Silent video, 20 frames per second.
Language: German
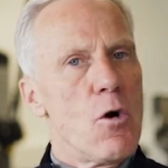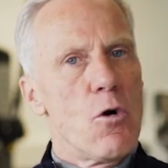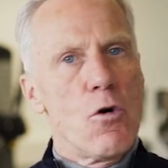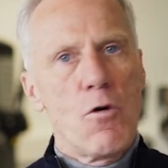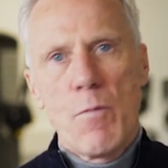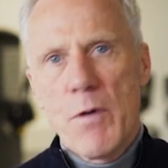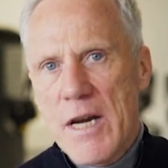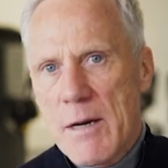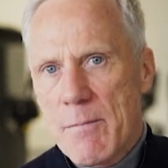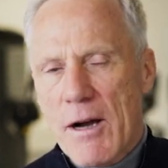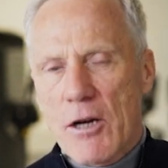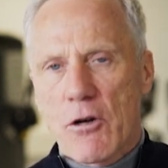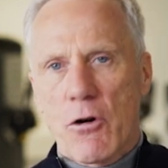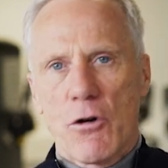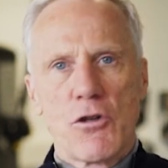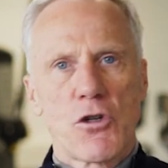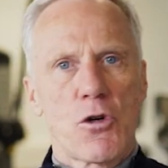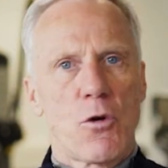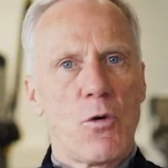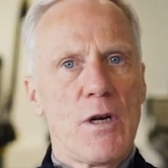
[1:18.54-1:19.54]
Unbedingt mal
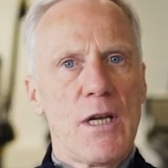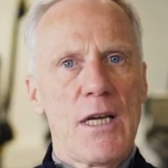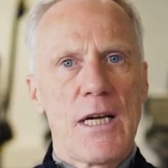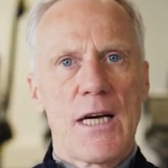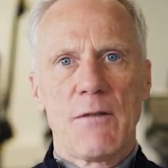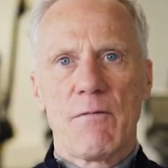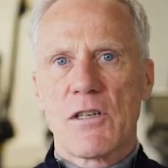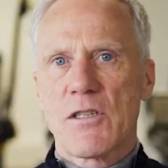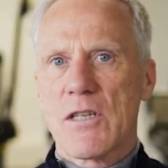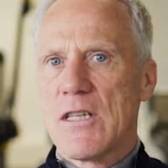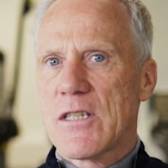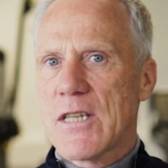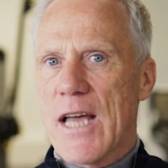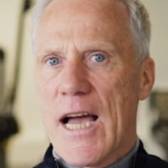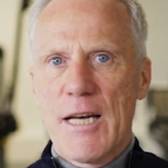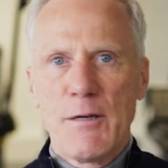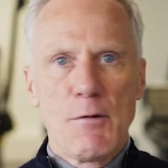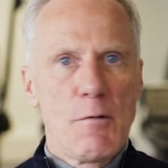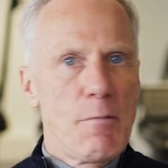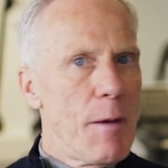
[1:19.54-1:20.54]
kontrollieren, was ist
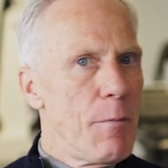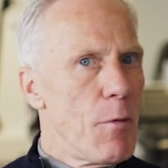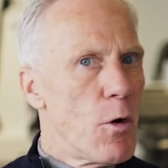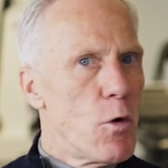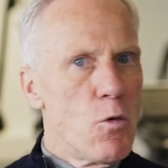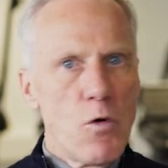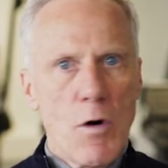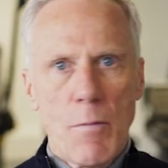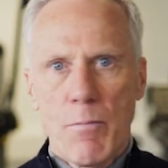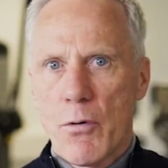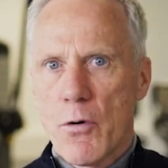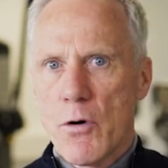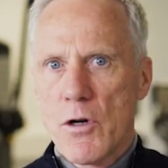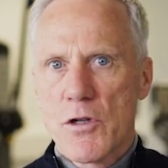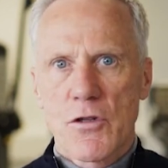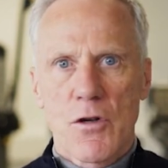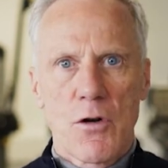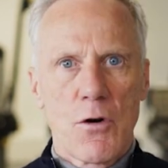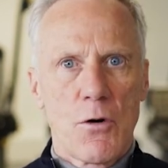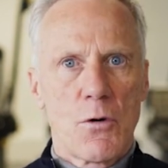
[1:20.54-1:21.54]
eigentlich mit meinem
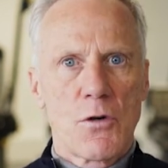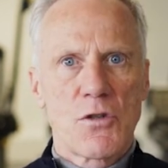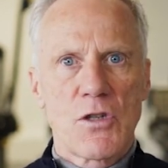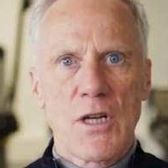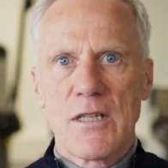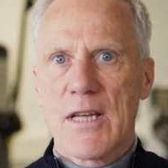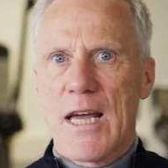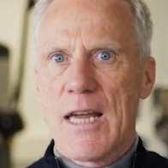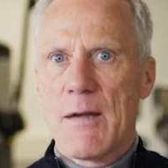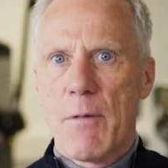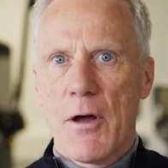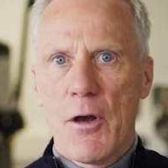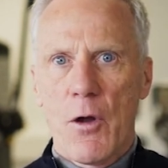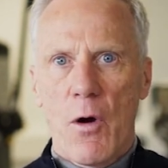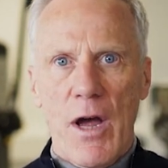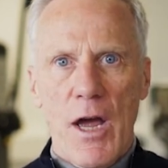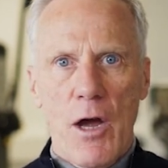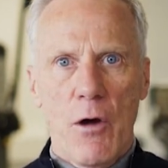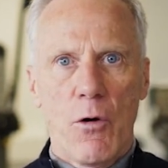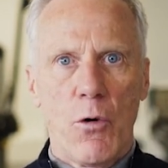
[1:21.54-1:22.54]
Ruhepuls los? Ist er immer
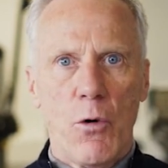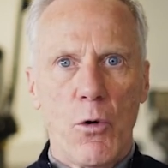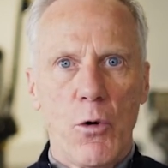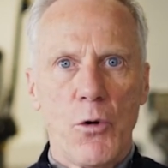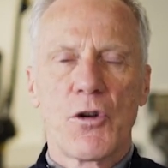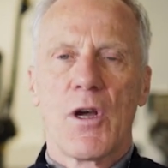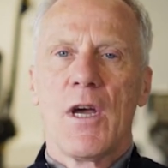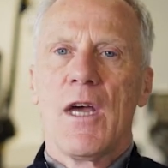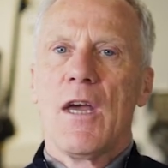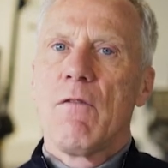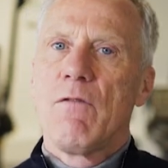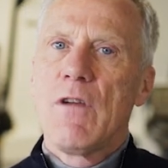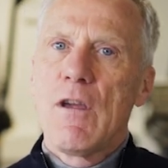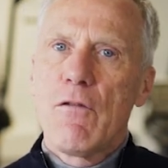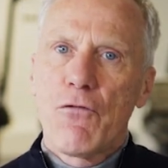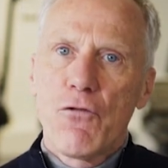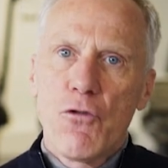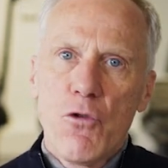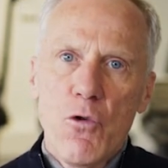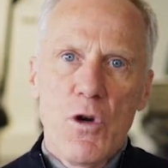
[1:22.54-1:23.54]
noch erhöht? Wie
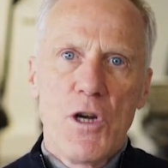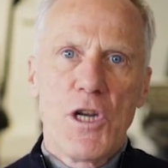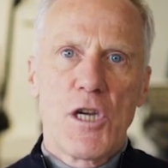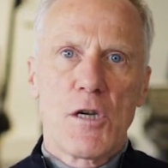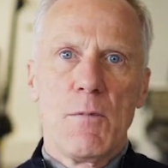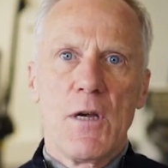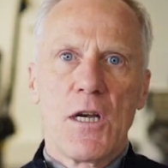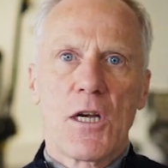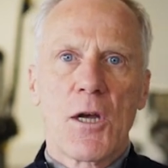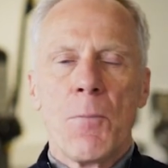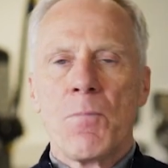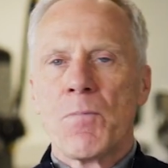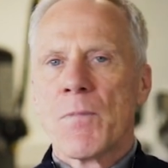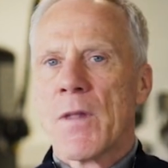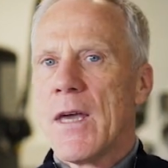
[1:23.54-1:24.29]
fühle ich mich?